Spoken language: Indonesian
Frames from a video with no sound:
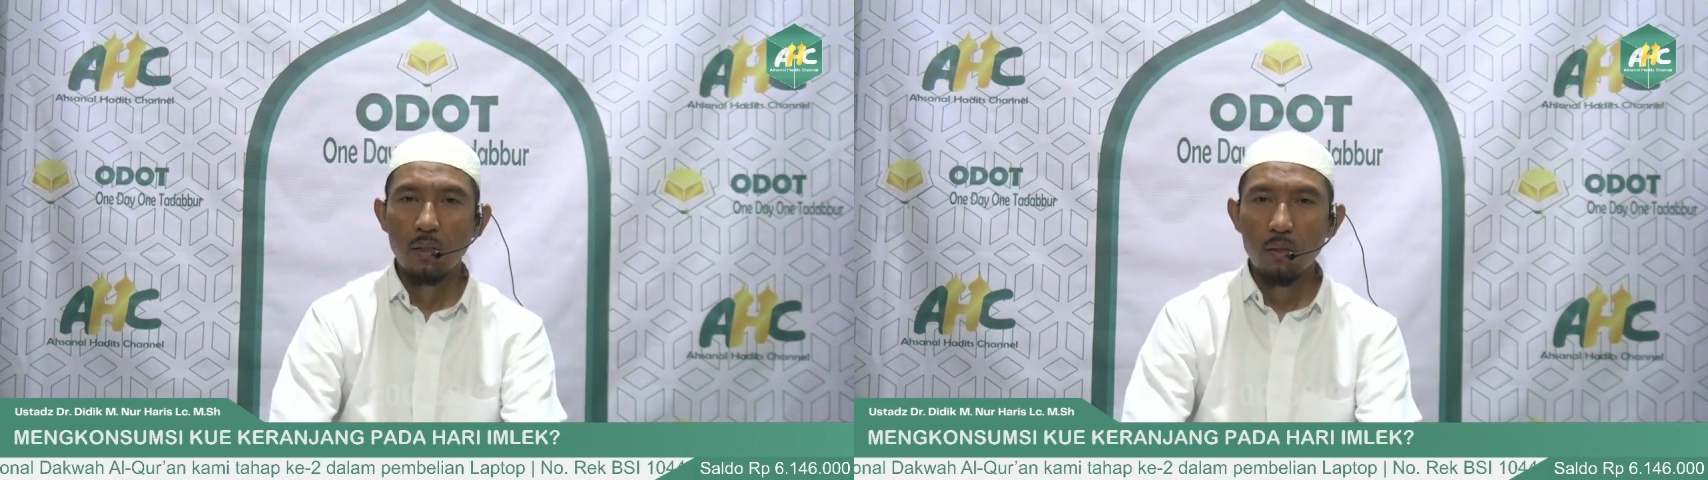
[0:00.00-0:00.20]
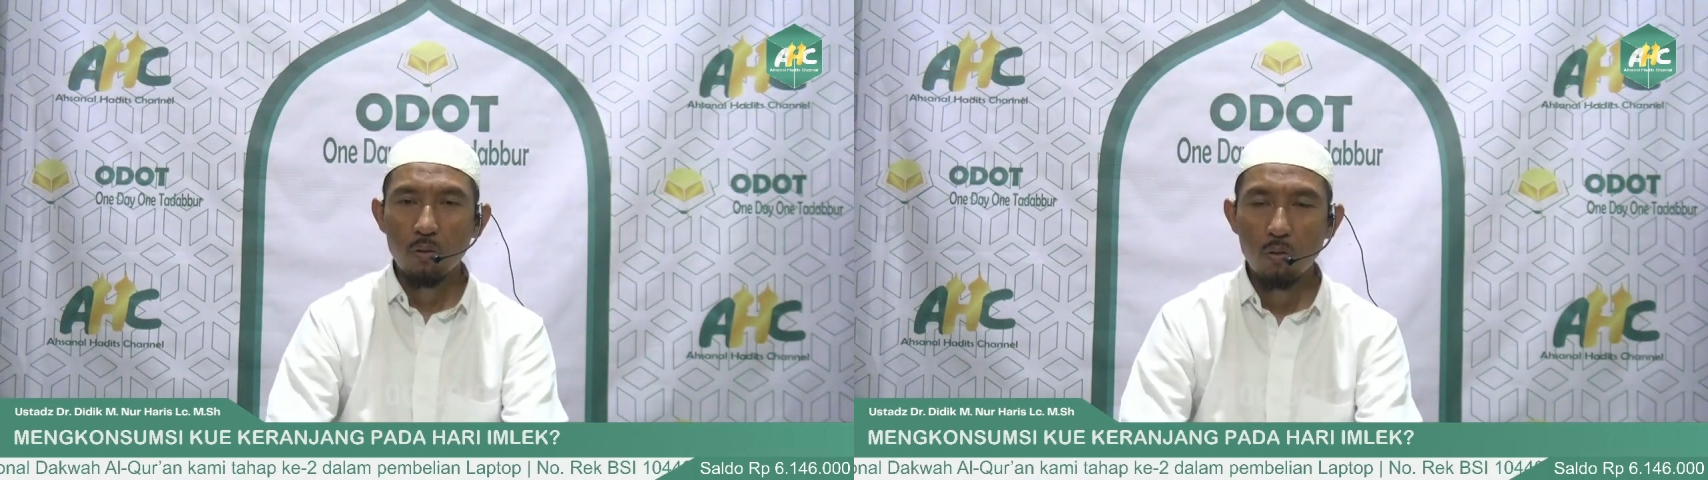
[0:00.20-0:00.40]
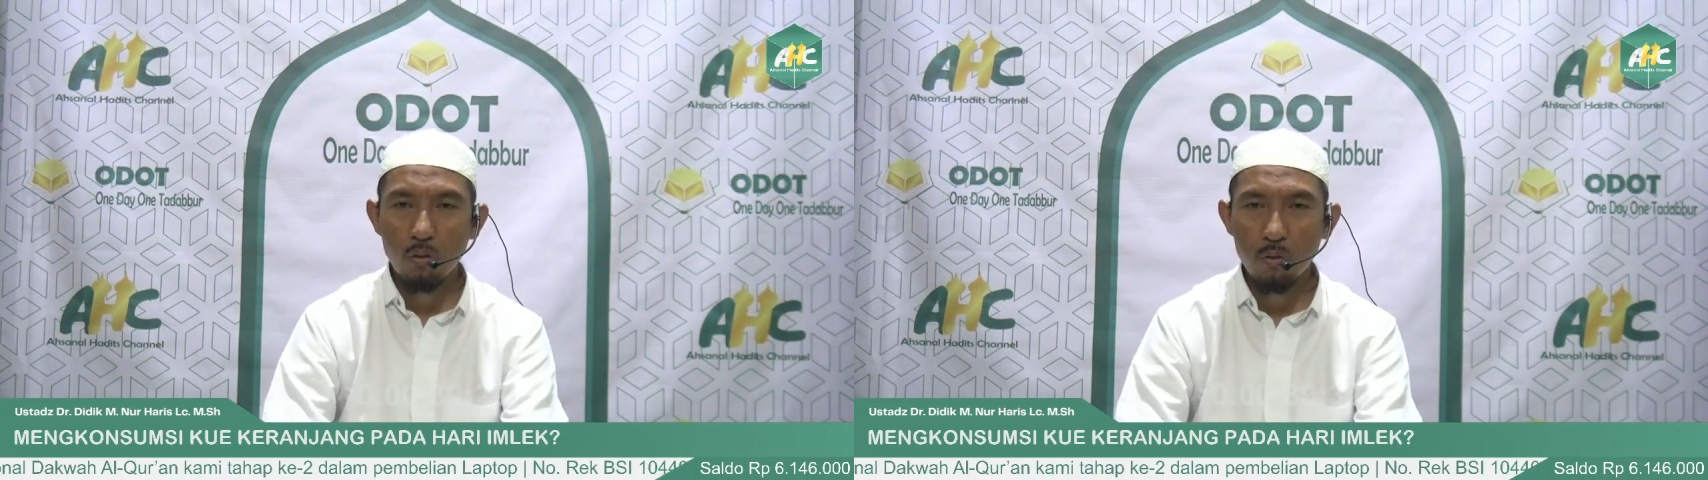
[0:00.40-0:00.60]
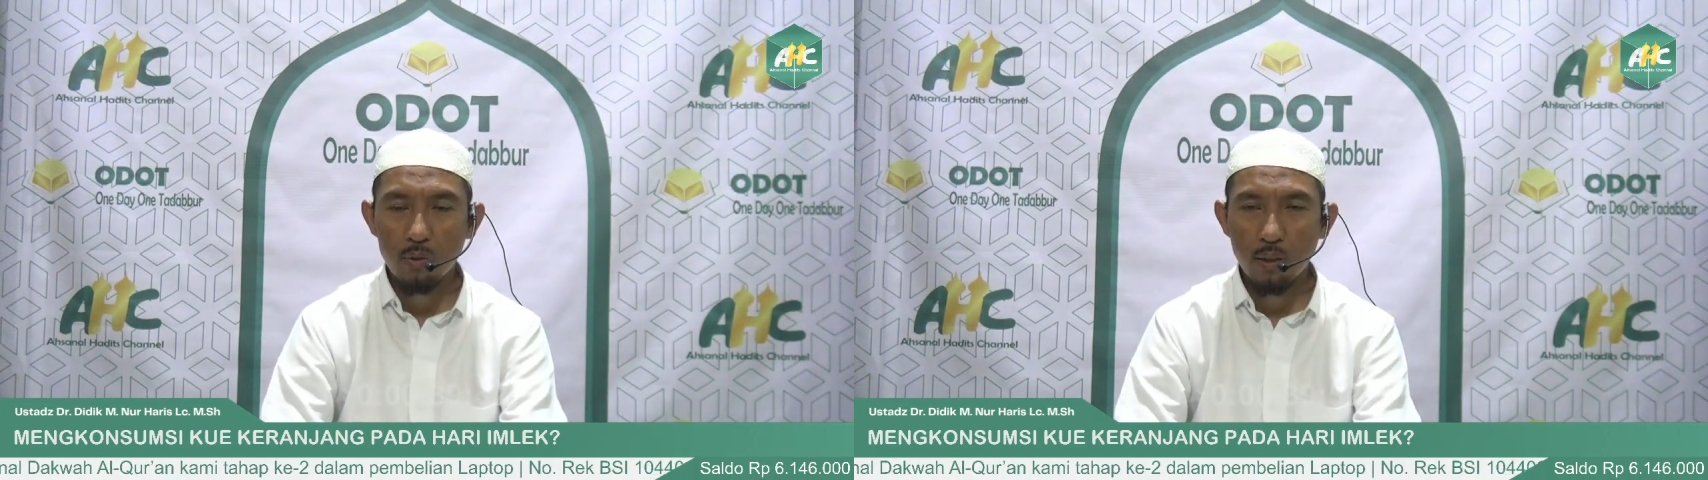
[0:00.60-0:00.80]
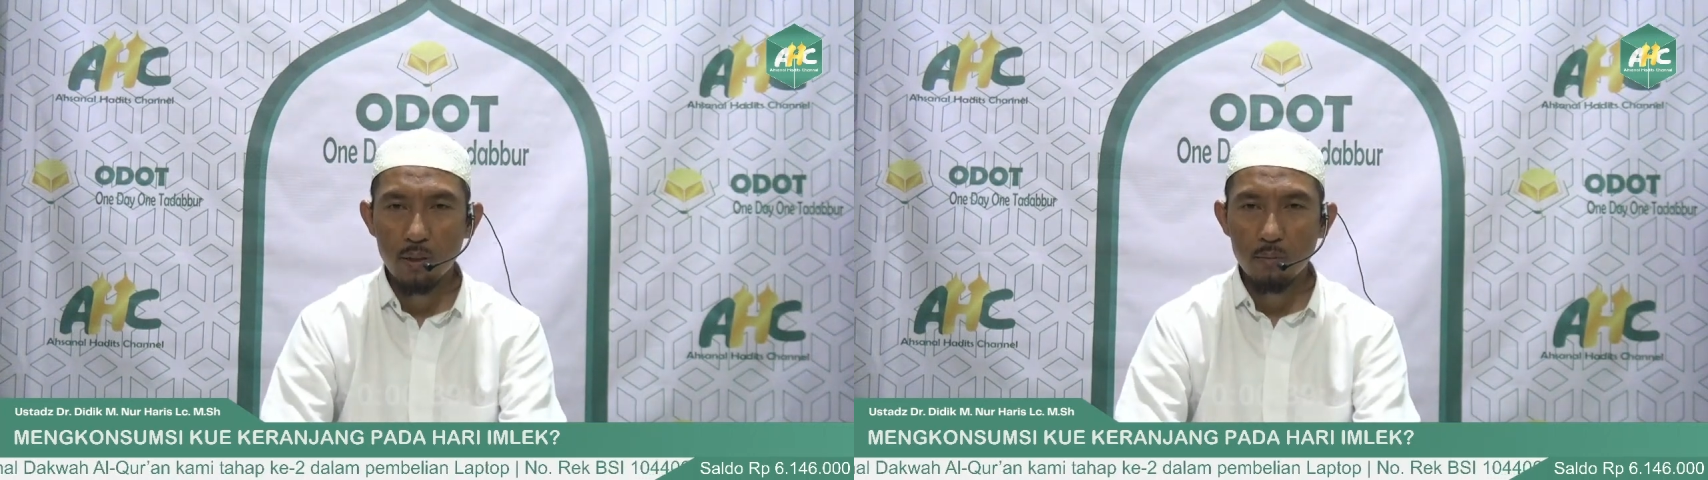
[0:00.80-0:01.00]

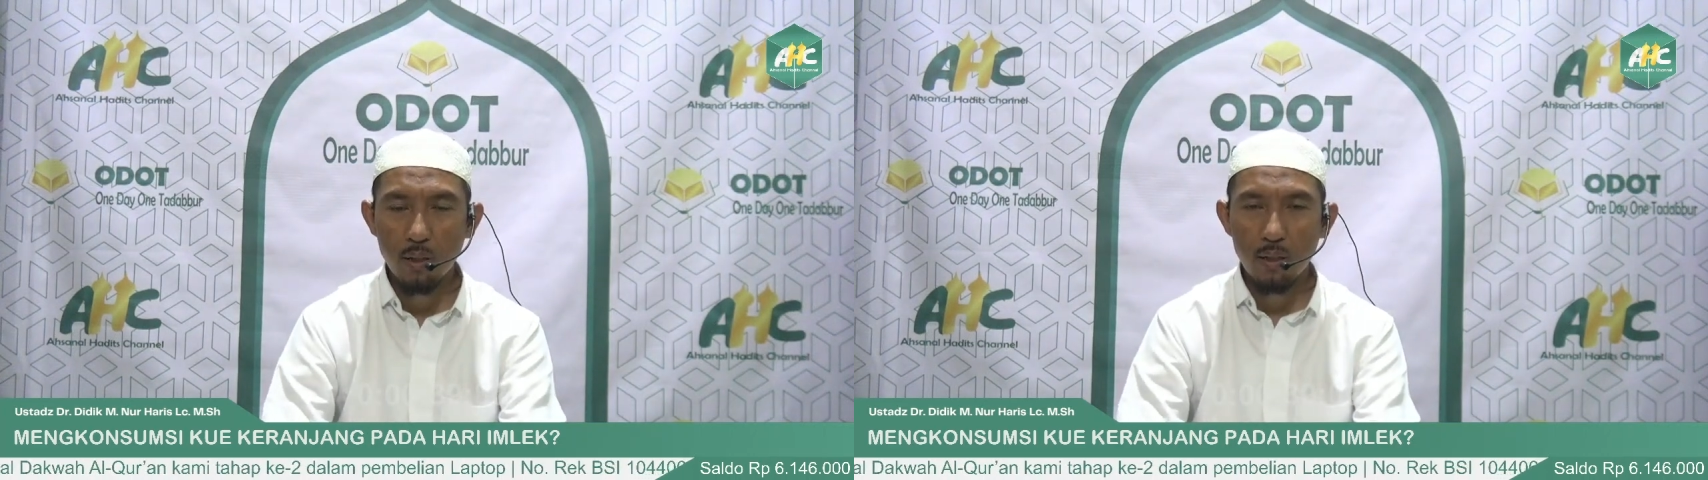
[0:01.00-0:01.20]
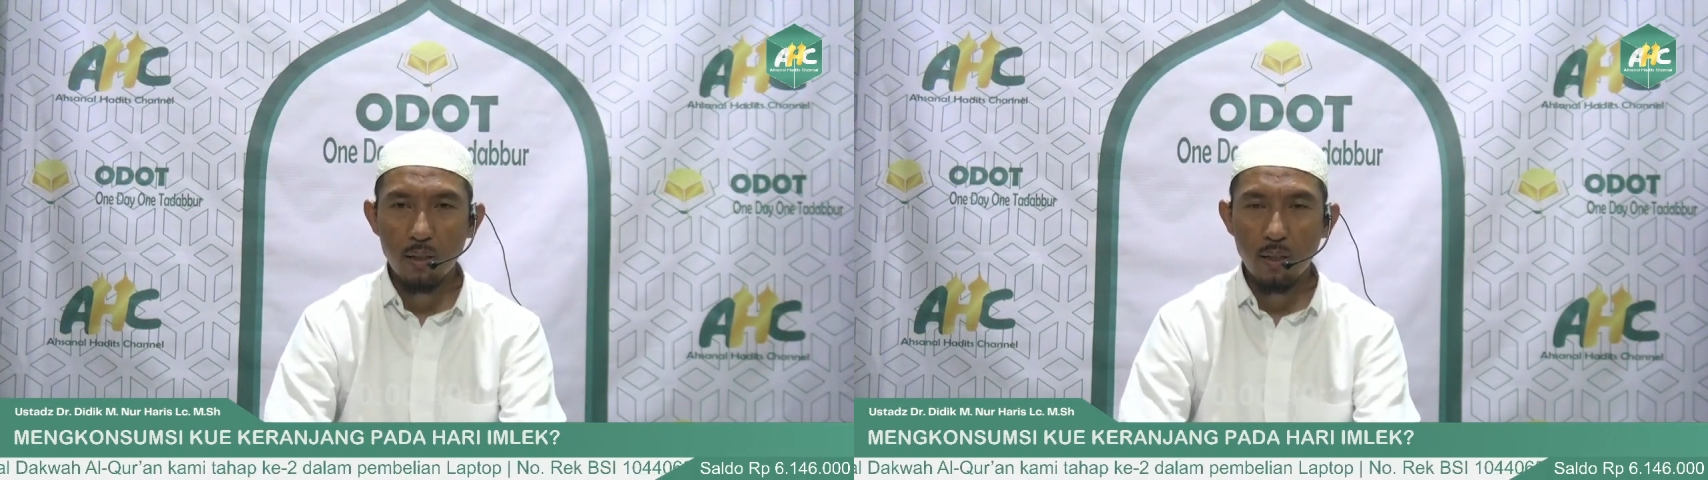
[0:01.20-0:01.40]
hukum menerima